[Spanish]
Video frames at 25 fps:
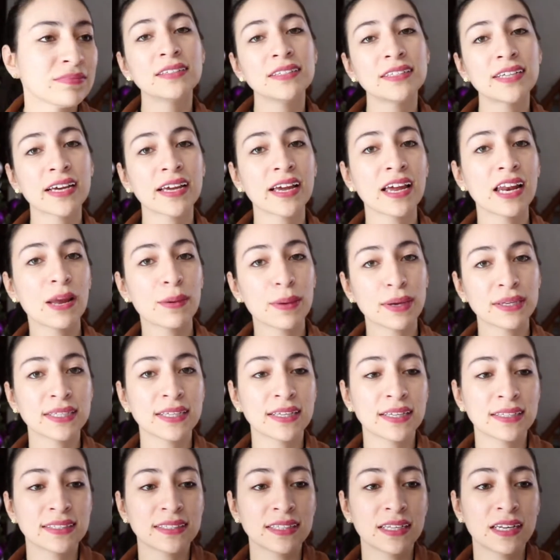ya que la
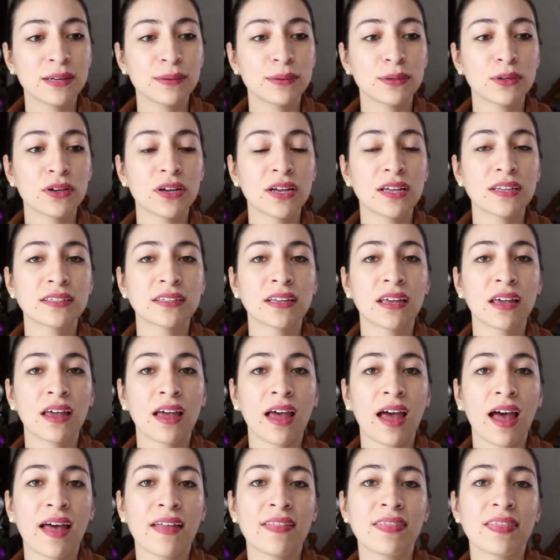base de este libro es
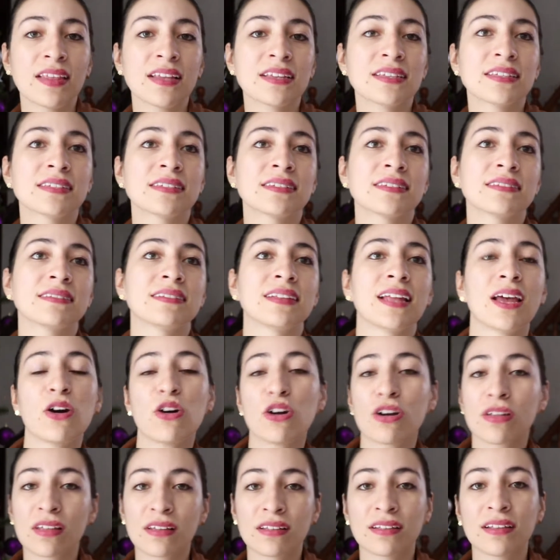que antes de
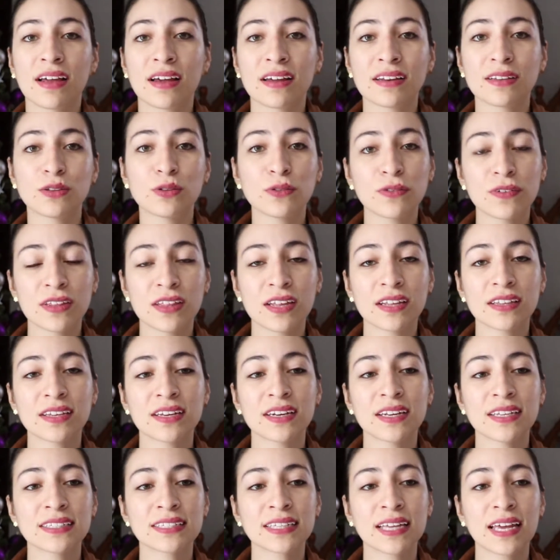ordenar tu vida
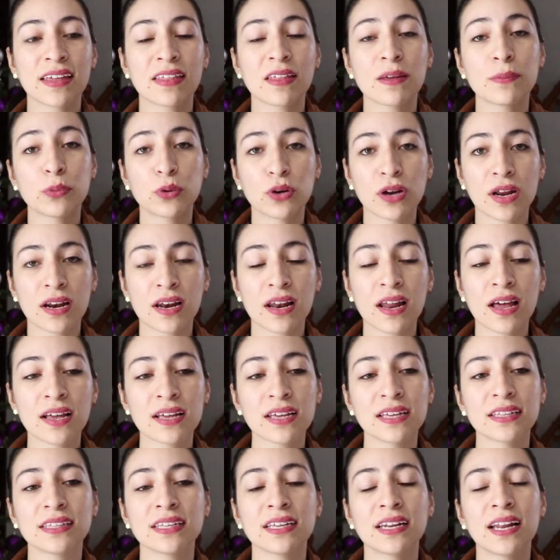tienes que depurarla
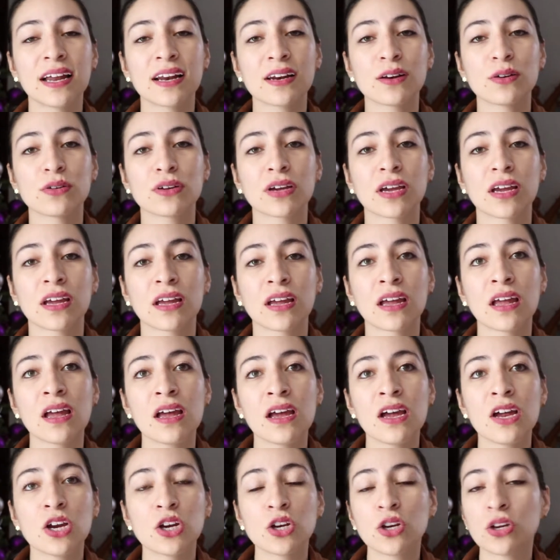y tirar lo que
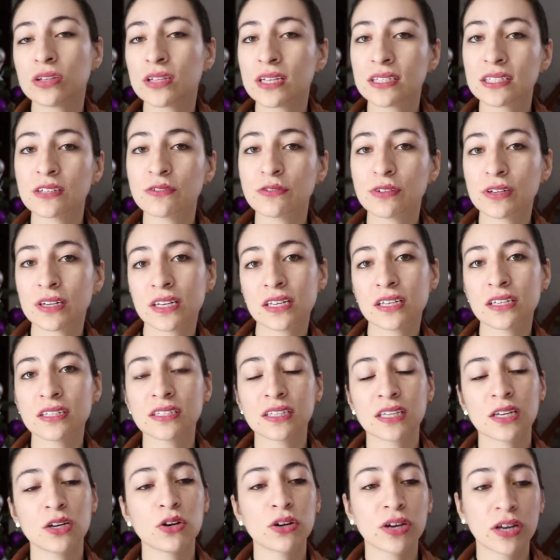no te hace
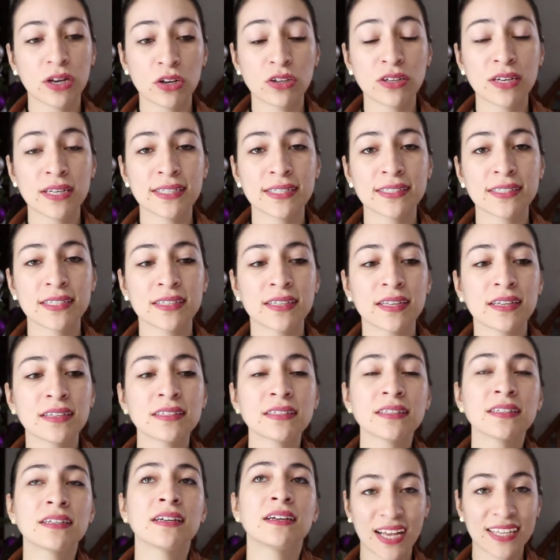feliz y lo que no
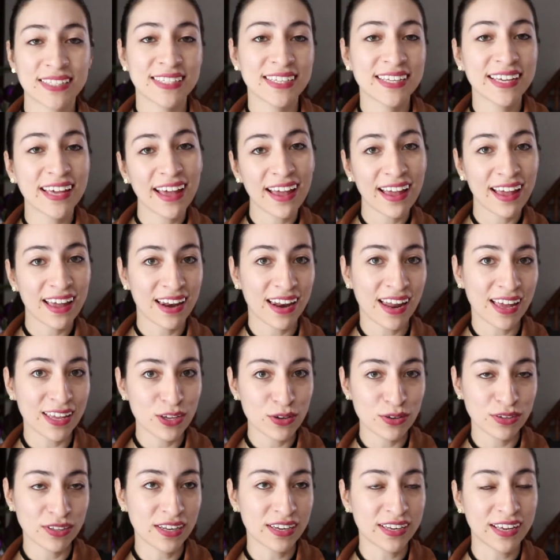necesitas. Así que el
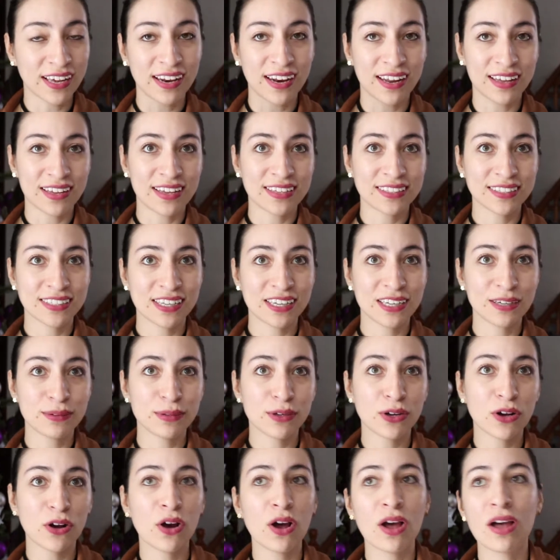año en el que leí este
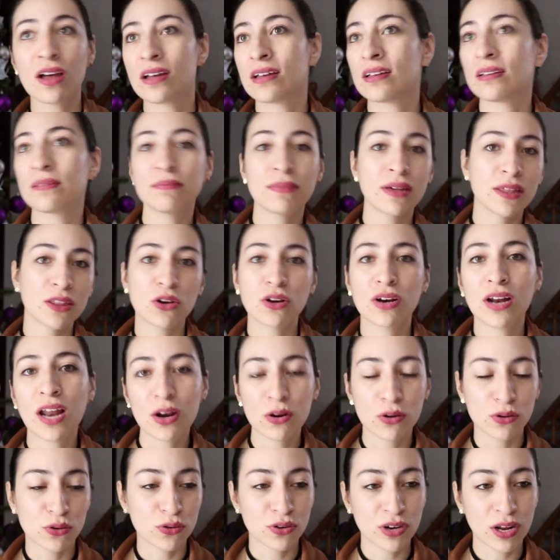libro me dio la
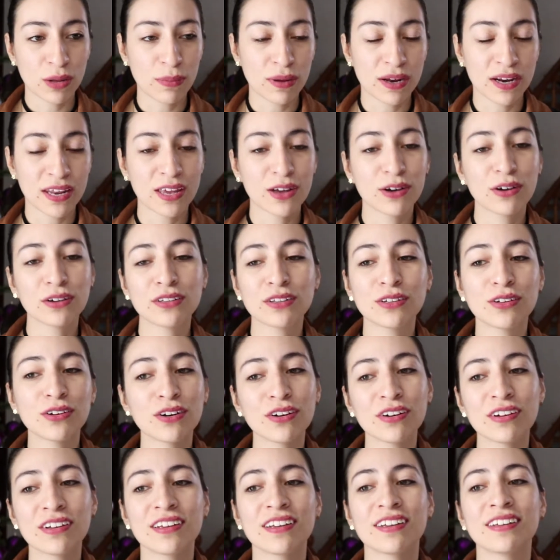locura
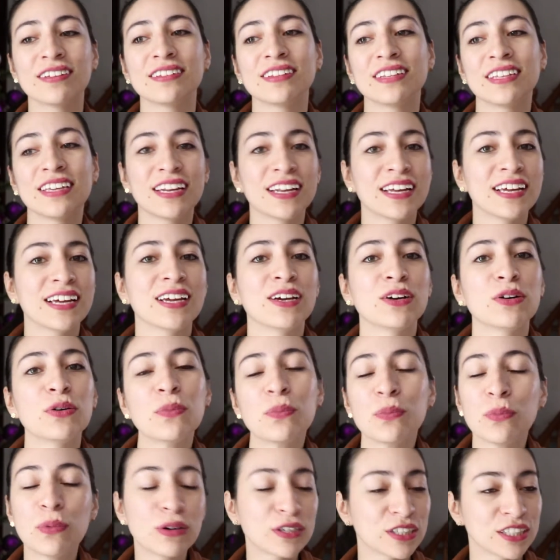maricondo y tiré
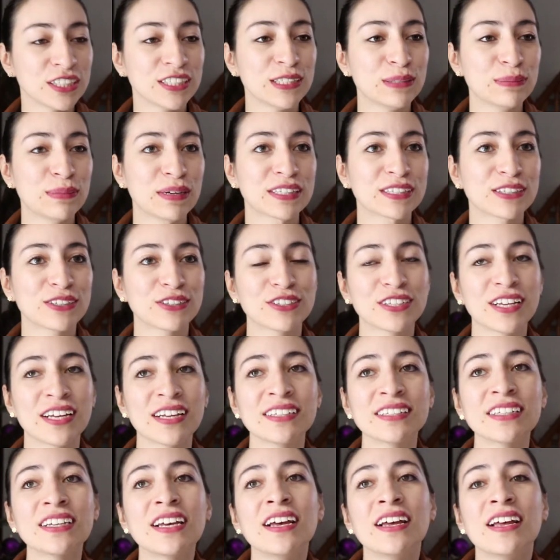muchísimas
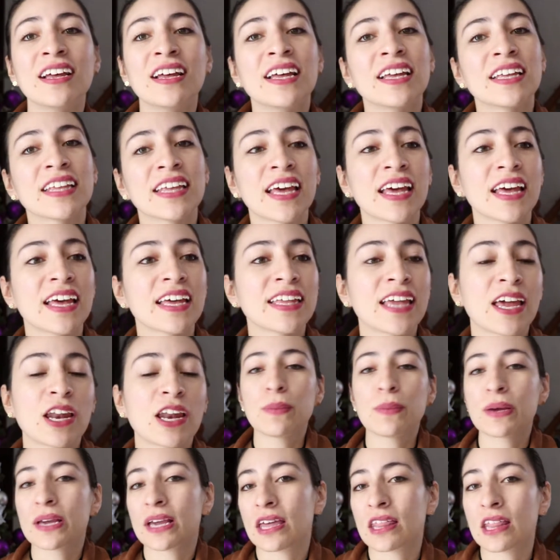cosas que
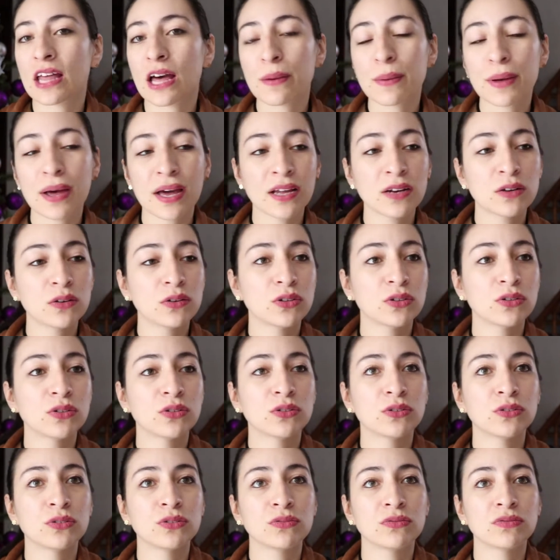me quedaban
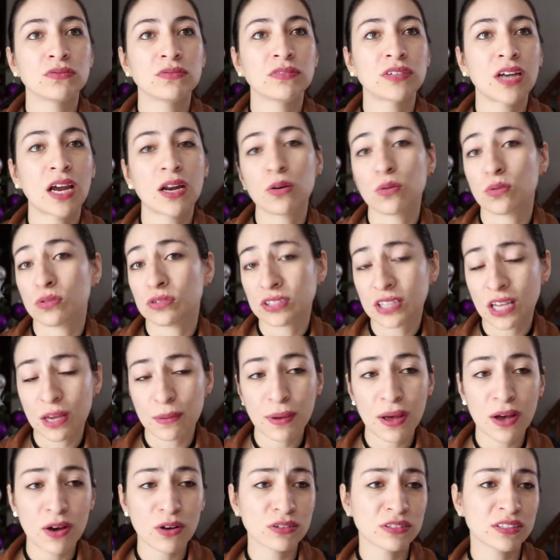o ya no
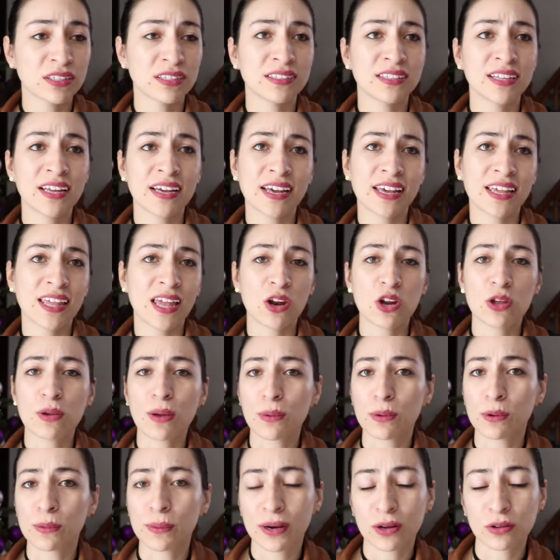usaba o sentía que ya no iba
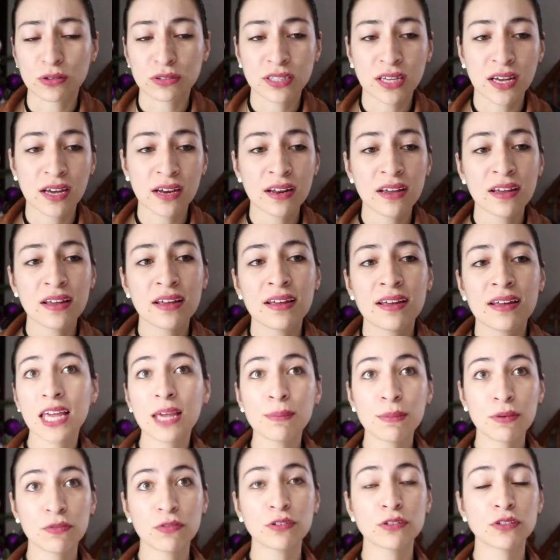a volver a usar.
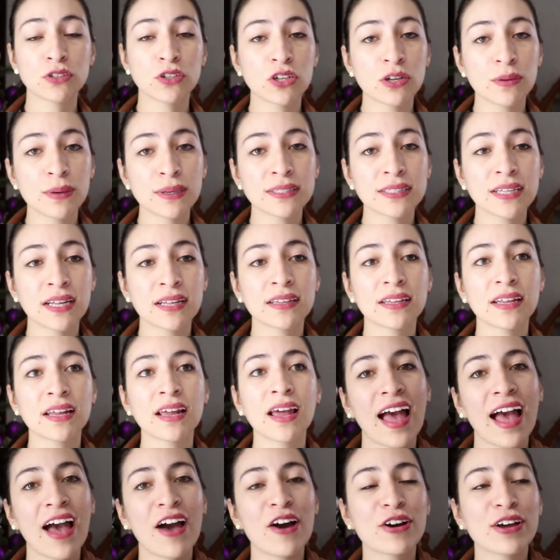Y me funcionó
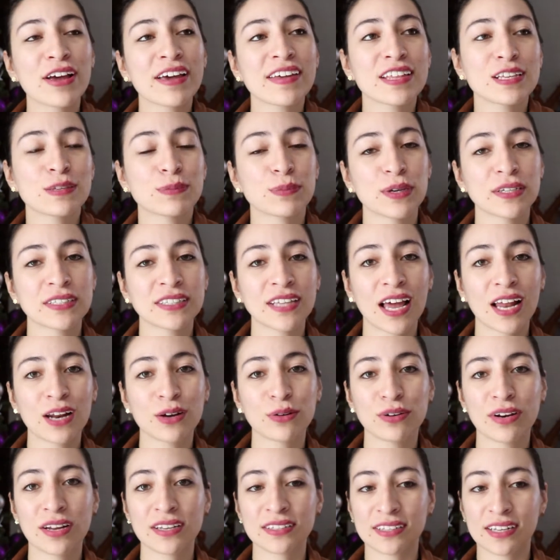bastante, aunque después
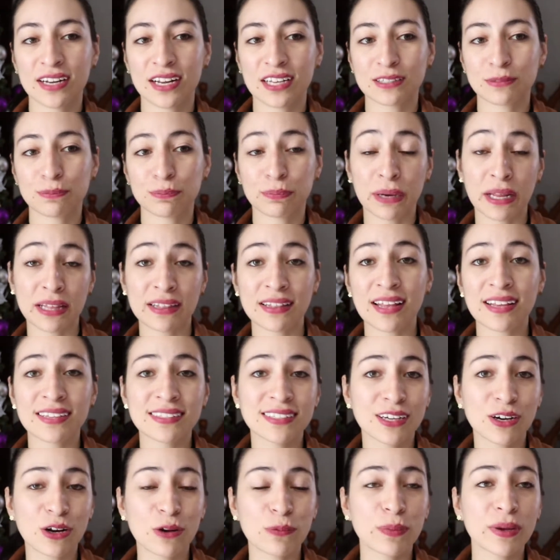algunas de las
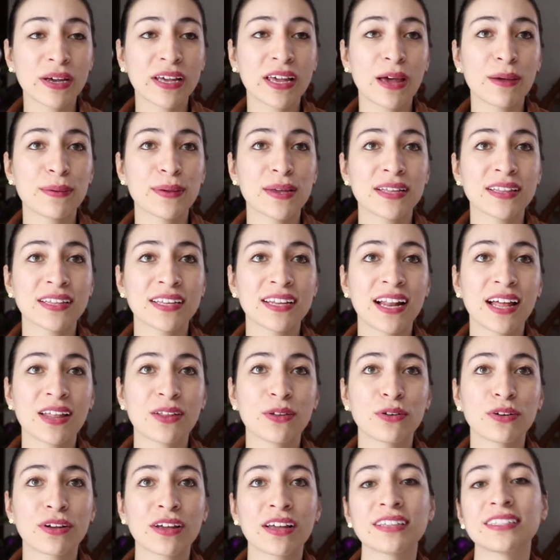prendas de ropa que había
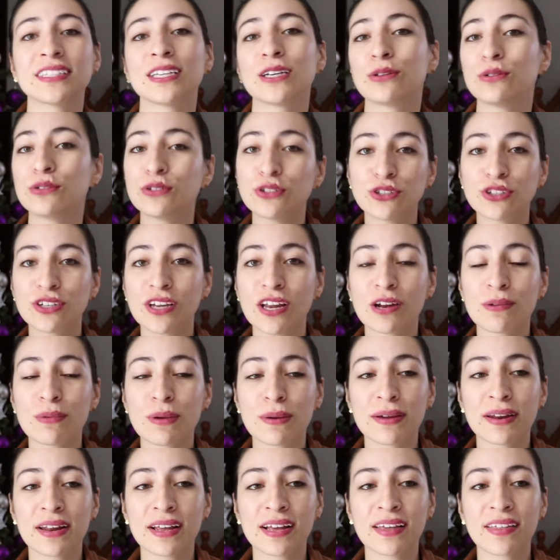tirado que según yo ya no me
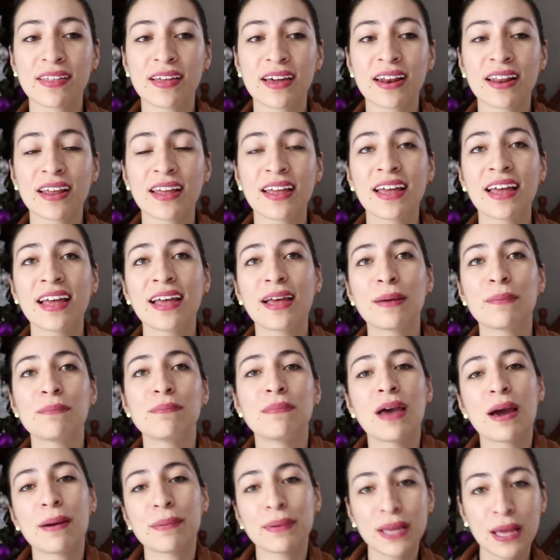iban a quedar,
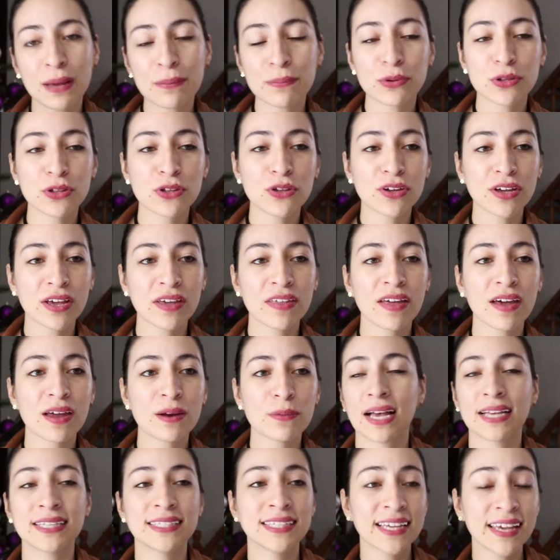me habrían podido
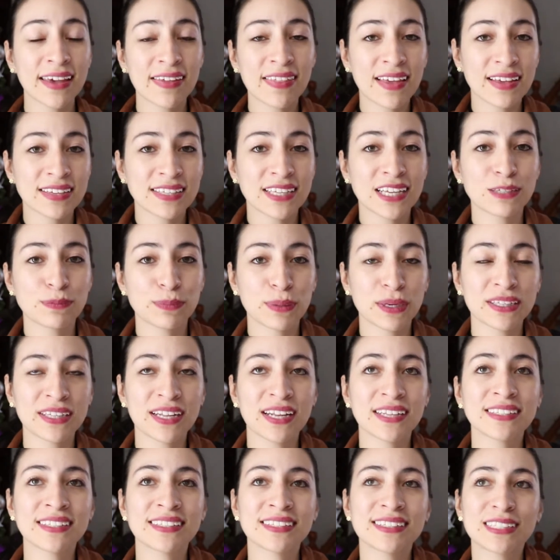quedar. Así que de esas
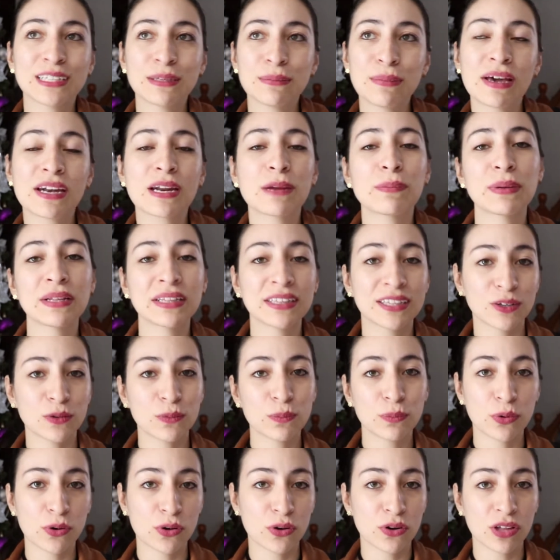prendas sí me arrepentí
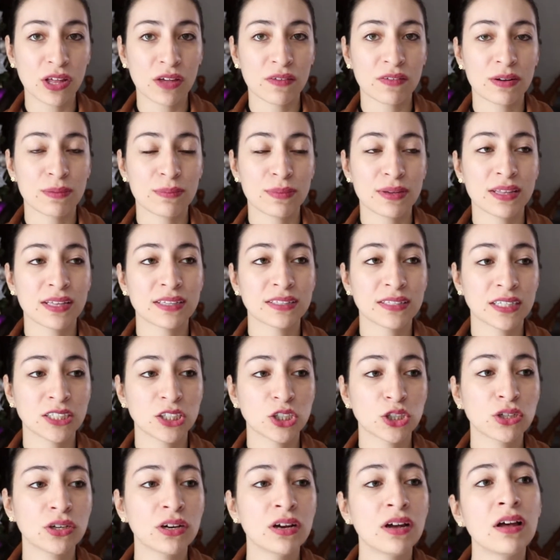un poco de haberme
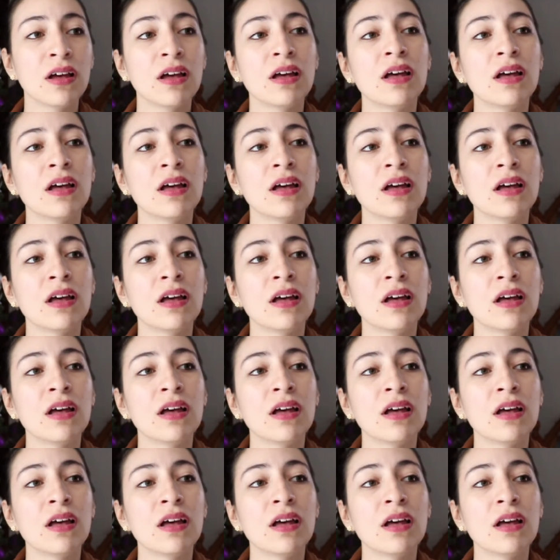deshecho,